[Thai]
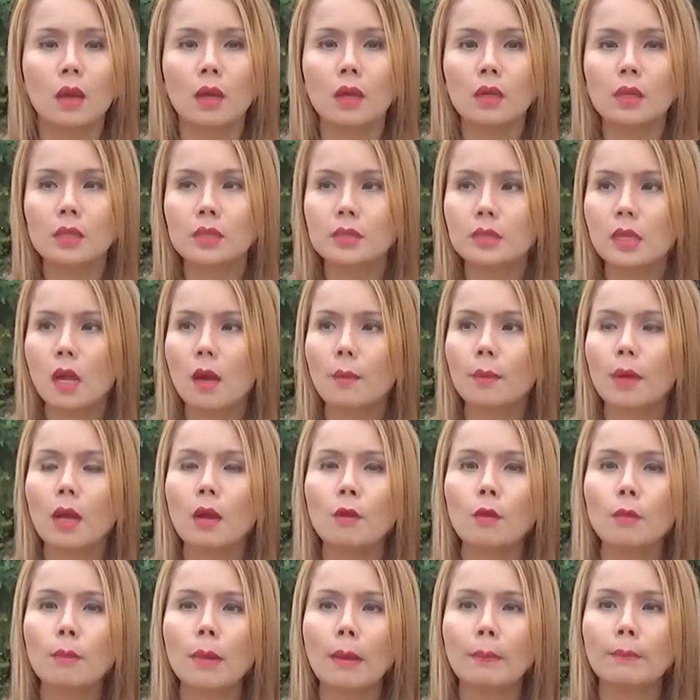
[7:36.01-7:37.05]
เออชอบ
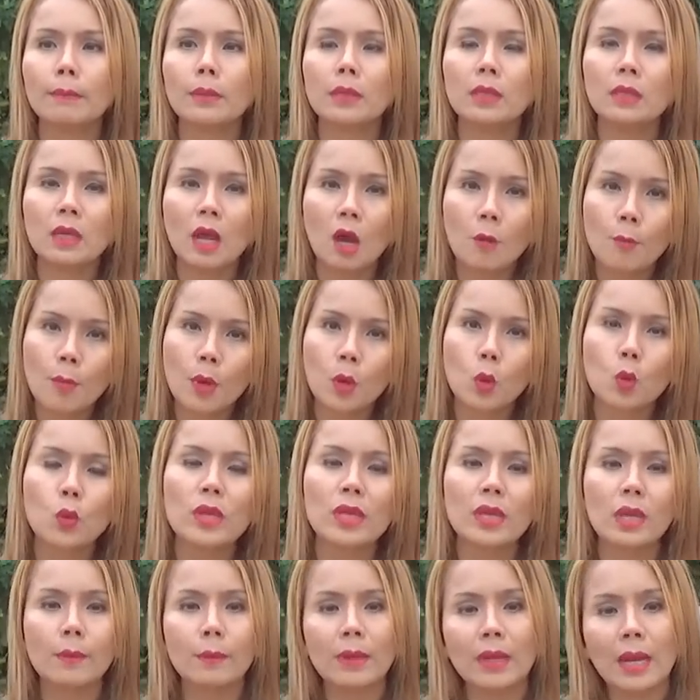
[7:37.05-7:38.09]
เข้าแบบคือเข้ามาคุย
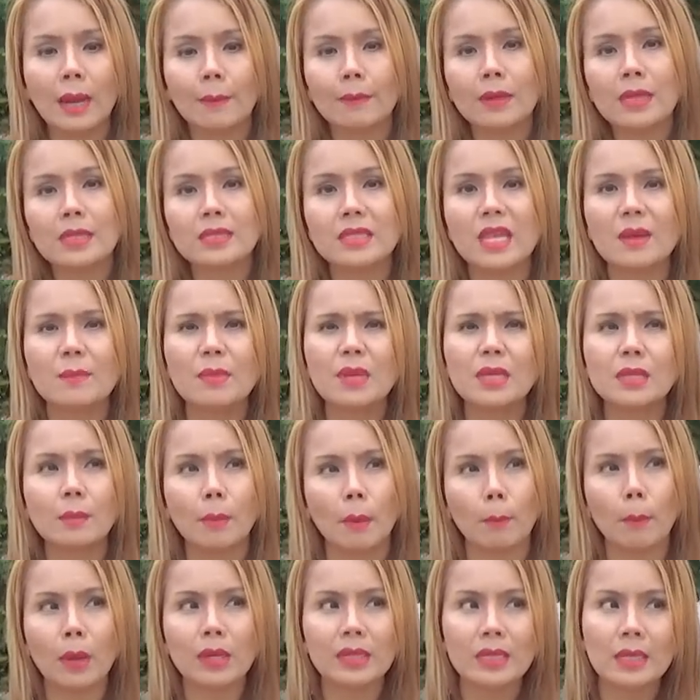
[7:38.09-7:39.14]
เข้ามาถามเรื่องเซ็กเพื่อที่
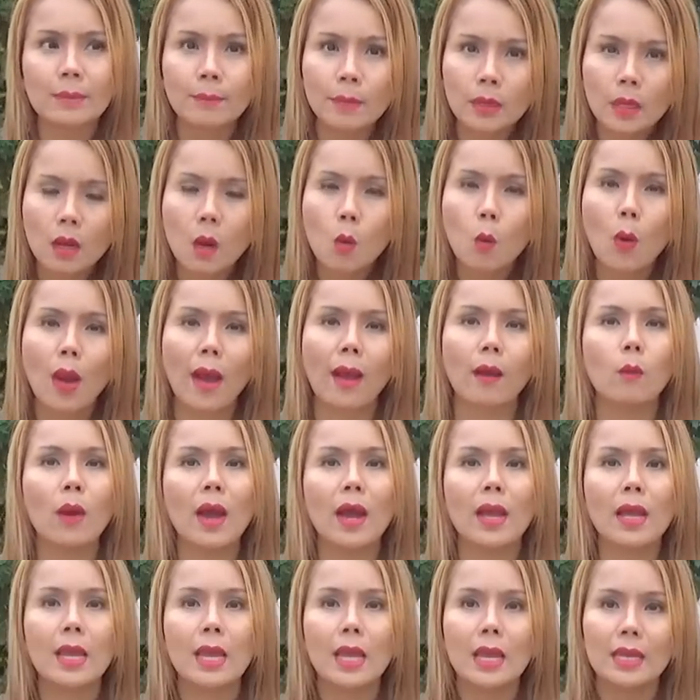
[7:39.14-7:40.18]
แบบบางทีมันก็หวังว่า